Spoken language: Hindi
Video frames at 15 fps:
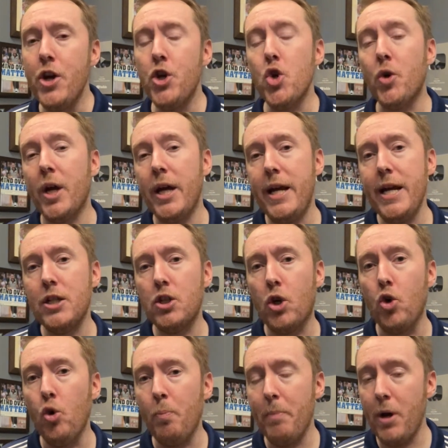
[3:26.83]
क्योंकि इस
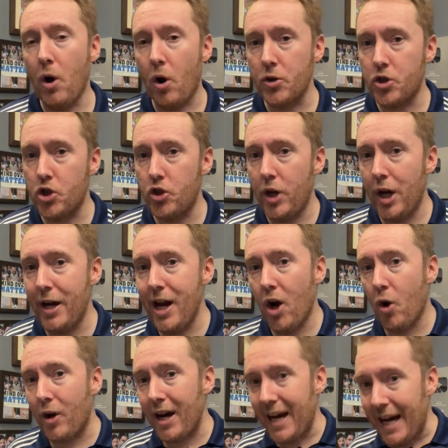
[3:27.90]
ग्रुप में ऑस्ट्रेलिया
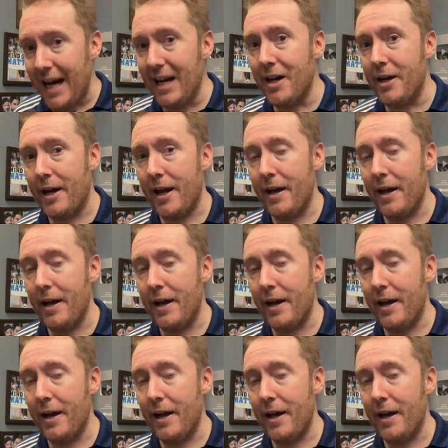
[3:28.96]
और इंग्लैंड